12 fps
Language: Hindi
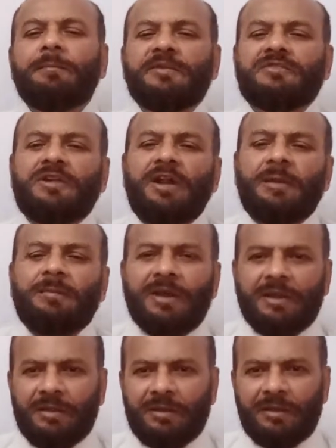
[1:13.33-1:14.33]
प्रिस्क्राइब
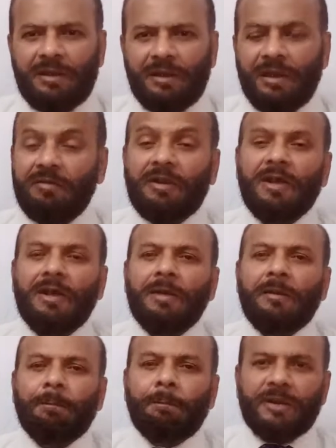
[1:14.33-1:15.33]
कर देता है इवन
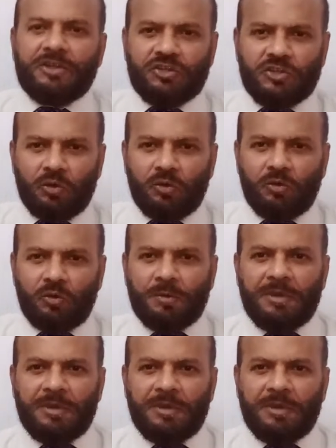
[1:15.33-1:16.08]
बच्चों को